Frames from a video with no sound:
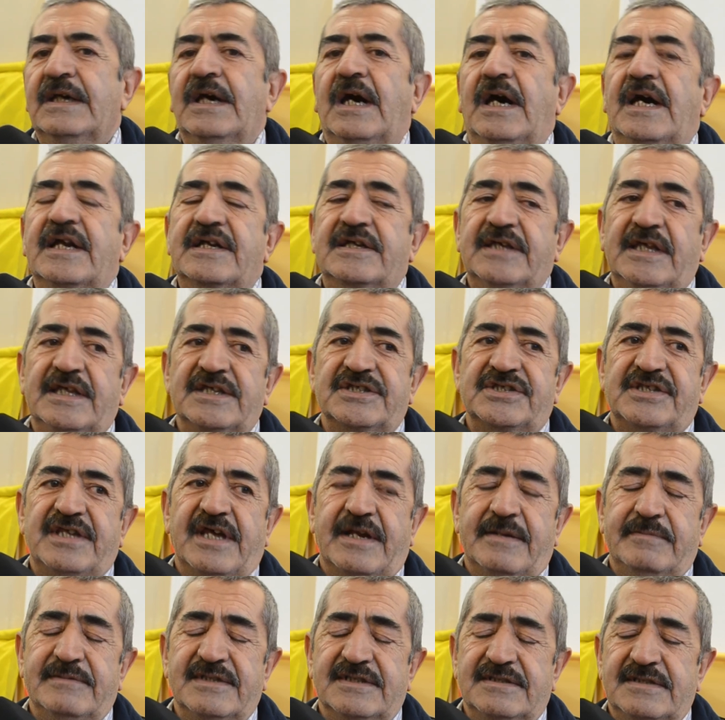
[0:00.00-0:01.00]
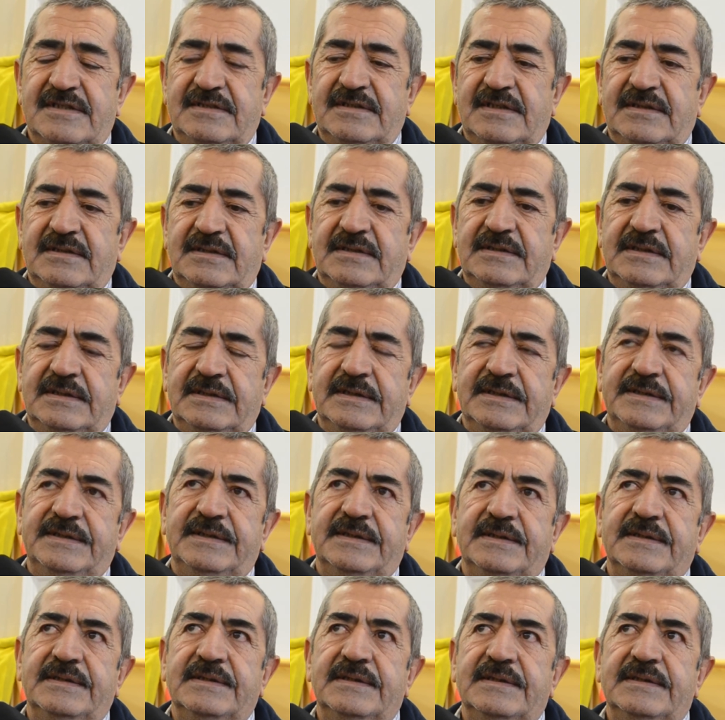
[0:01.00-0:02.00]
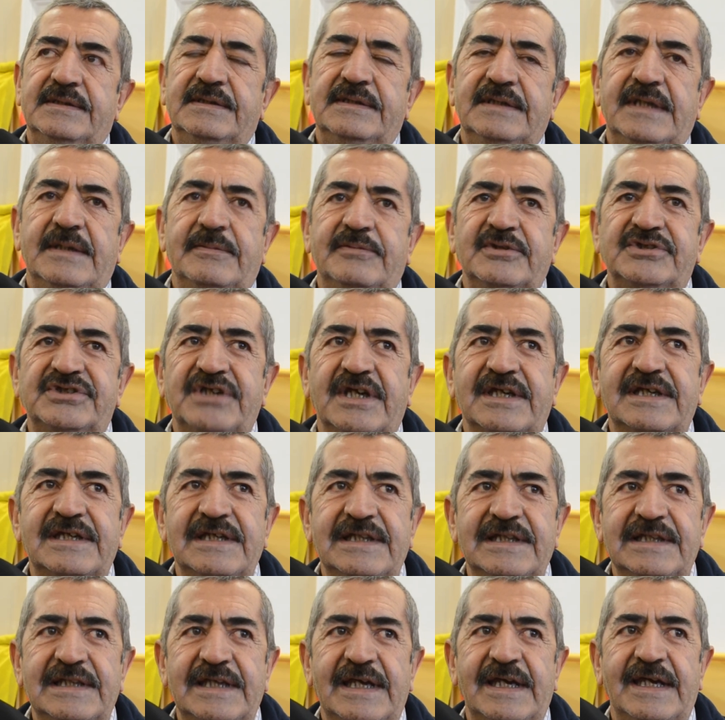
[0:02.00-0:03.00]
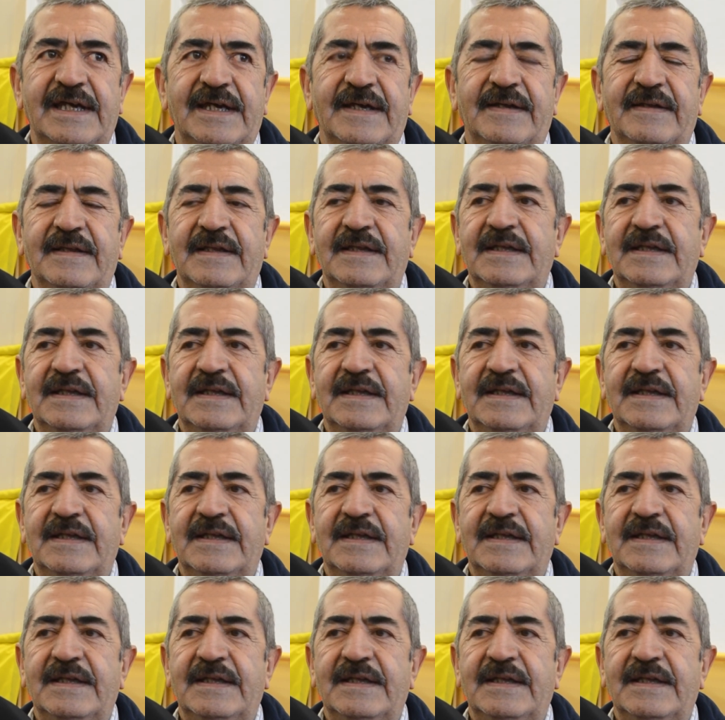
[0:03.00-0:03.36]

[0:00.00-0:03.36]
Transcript: Arkadaşlarımızın e, de bu şekilde